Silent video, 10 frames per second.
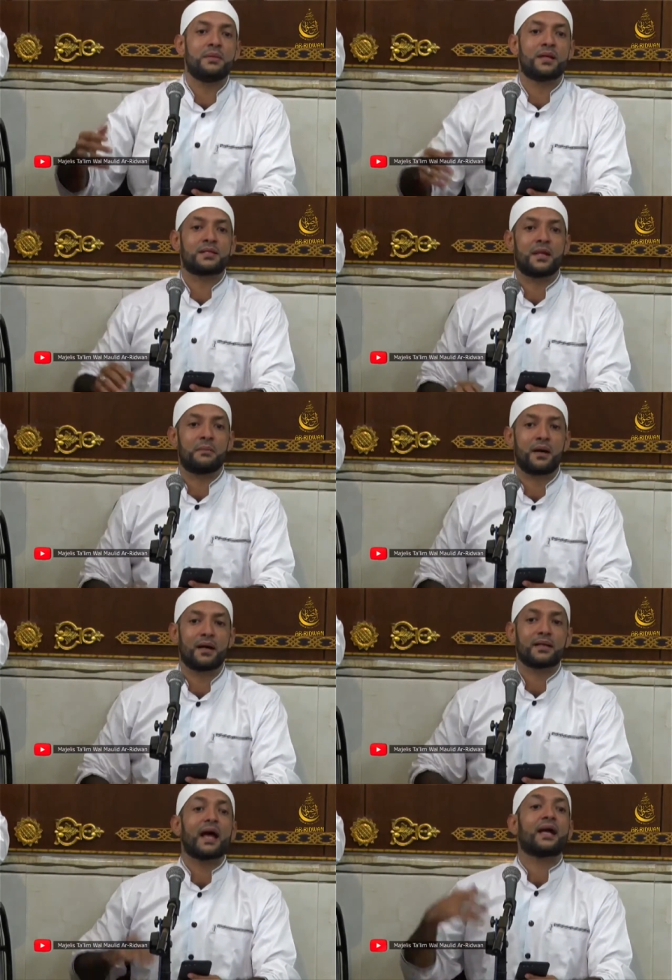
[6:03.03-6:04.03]
minas
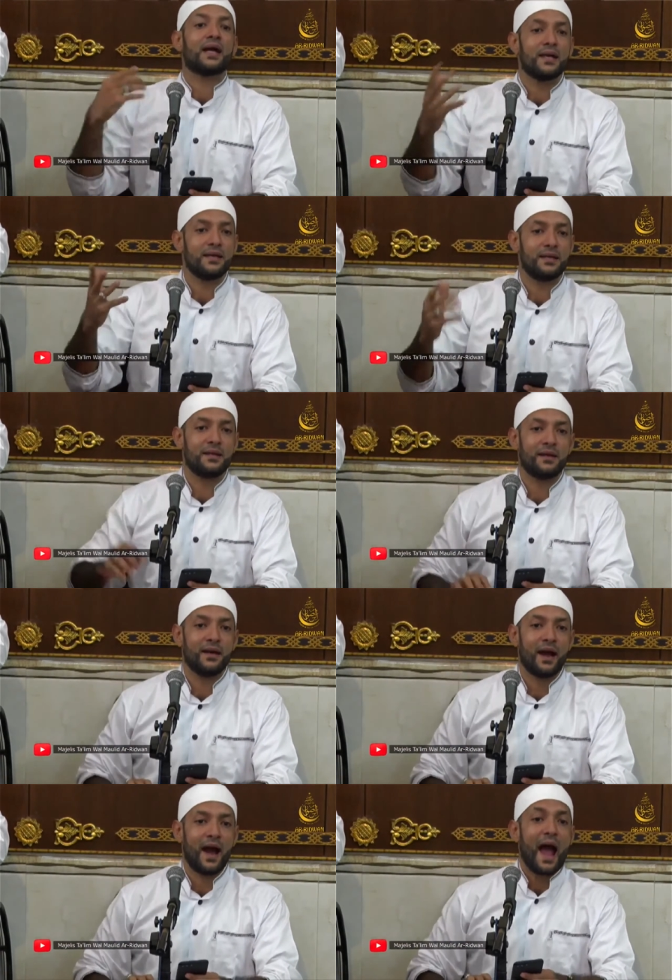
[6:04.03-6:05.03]
sama. Tak kei.
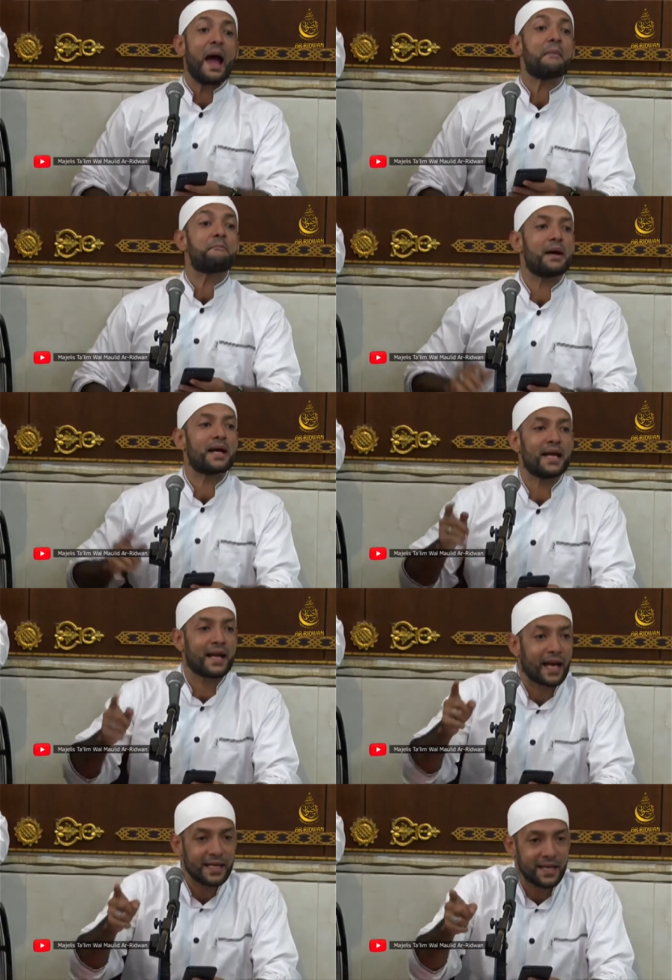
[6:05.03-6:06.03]
Apa
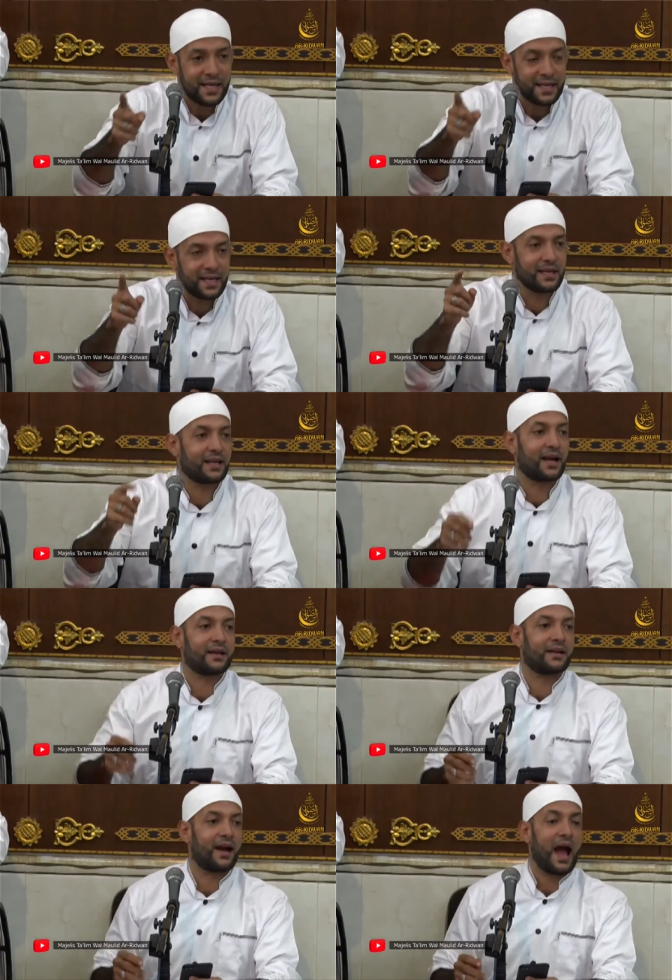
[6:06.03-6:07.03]
yang kalian
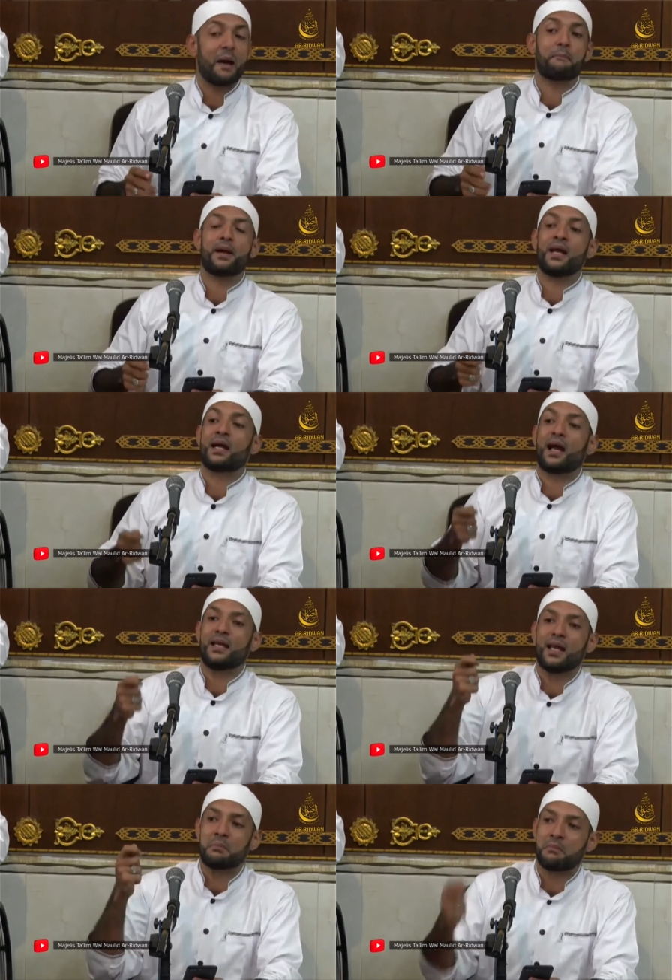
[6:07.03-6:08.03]
inginkan, apa yang
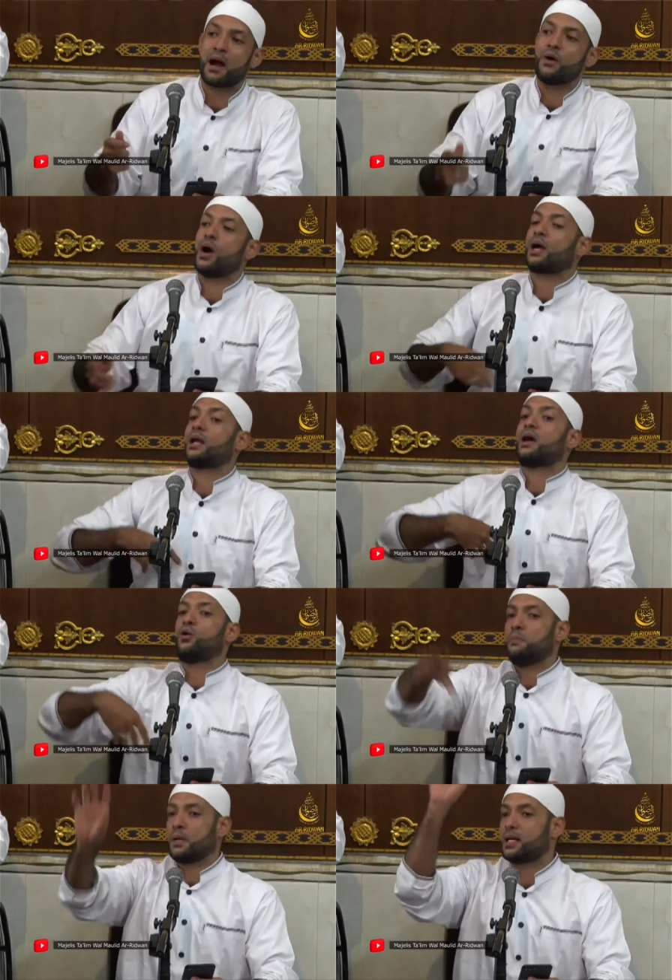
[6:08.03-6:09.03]
kalian mau akan
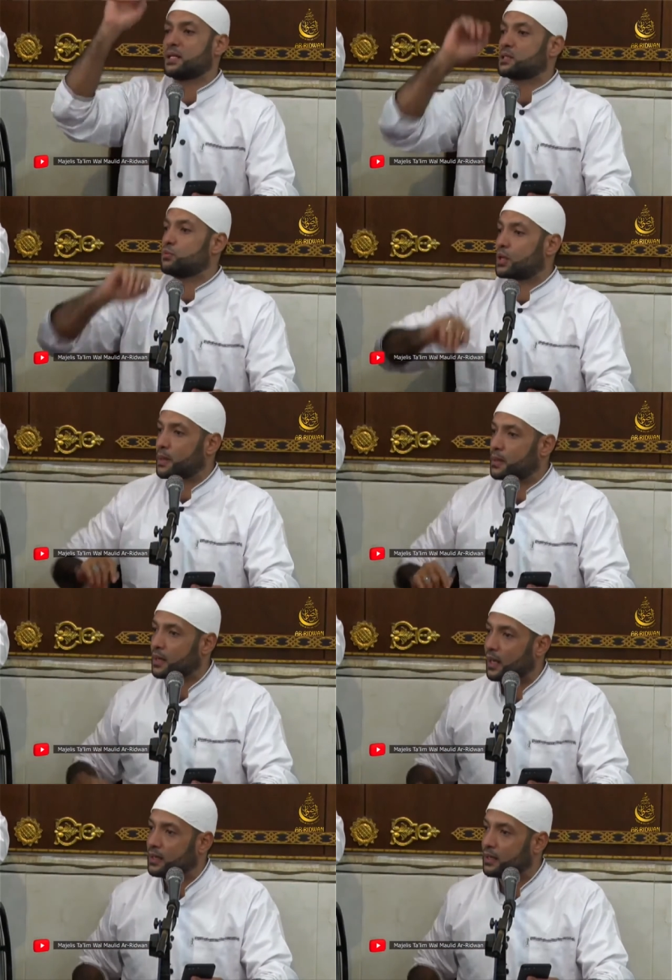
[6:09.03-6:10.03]
aku berikan semua kepada
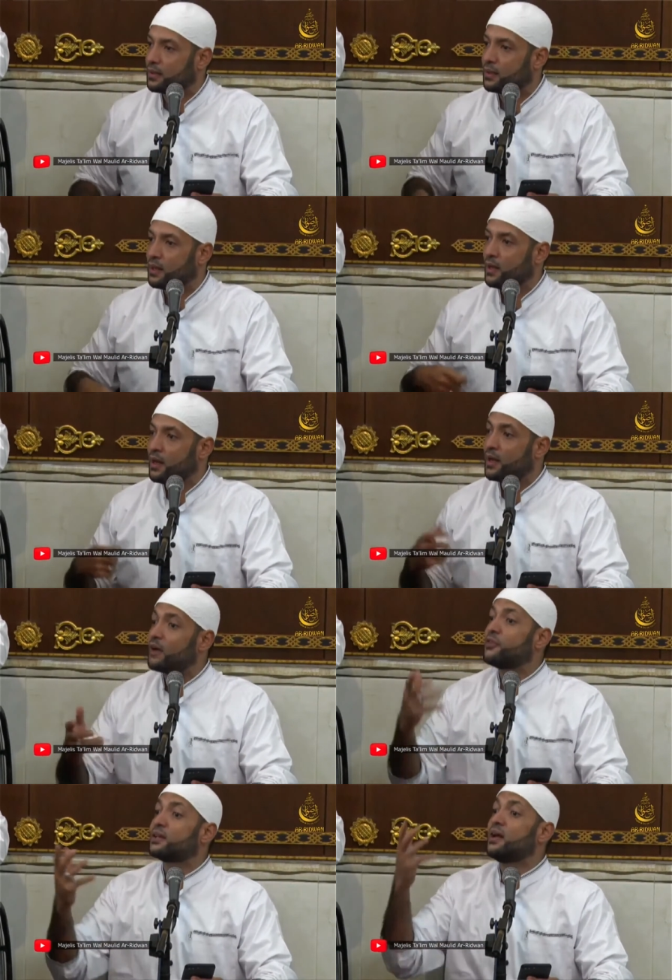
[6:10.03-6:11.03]
kalian.
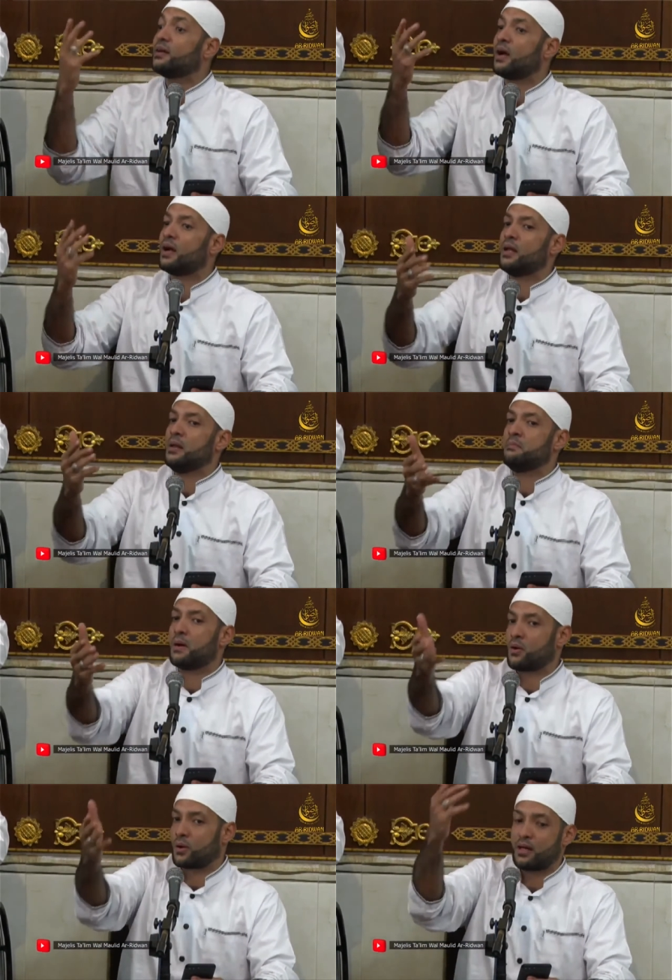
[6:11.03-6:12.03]
La fatahna alaihim
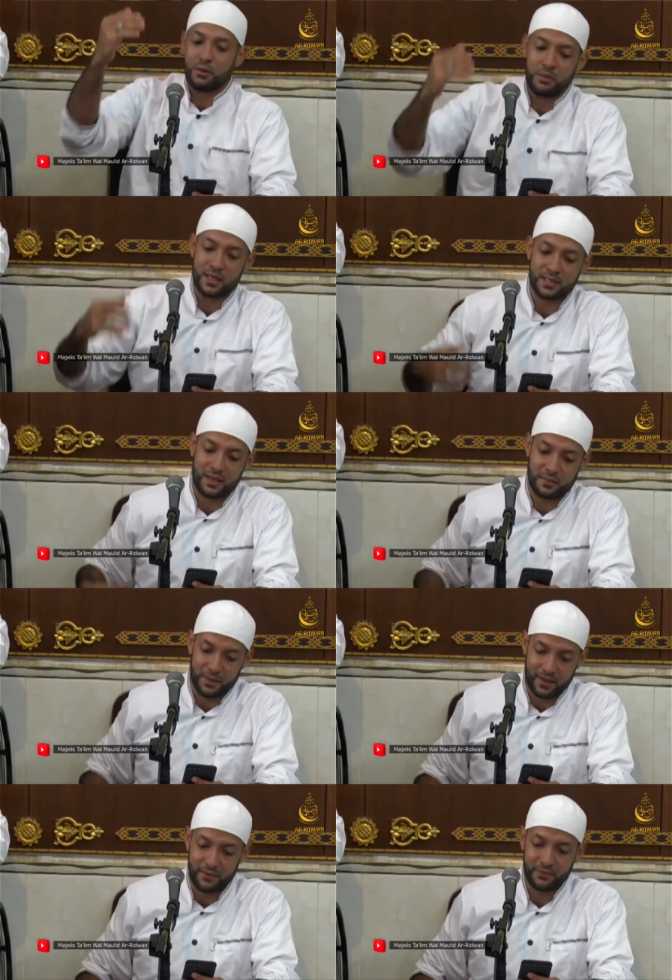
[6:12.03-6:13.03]
barakatin minas
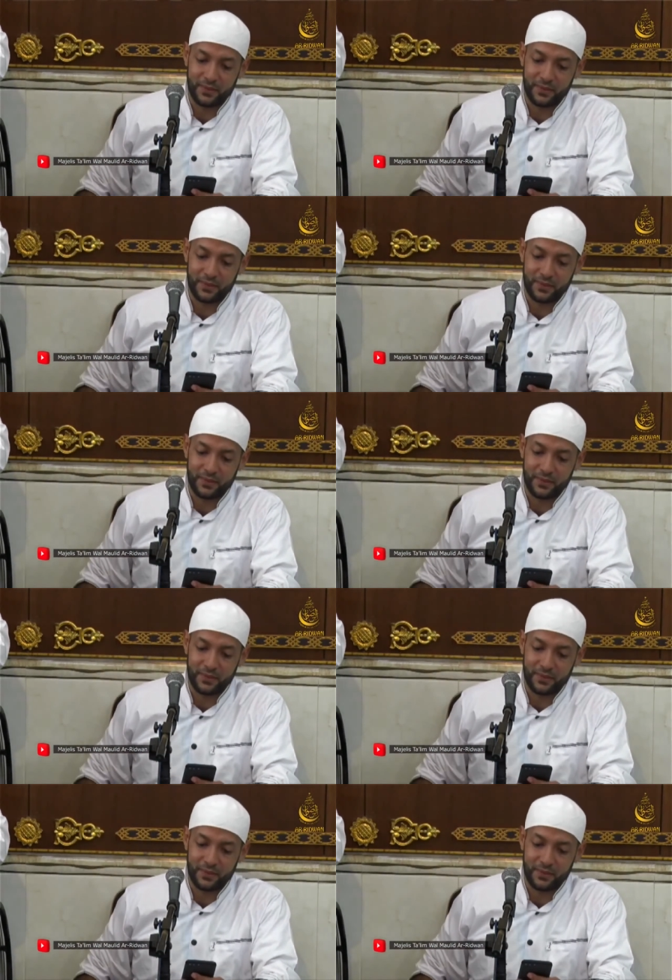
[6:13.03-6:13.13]
sama.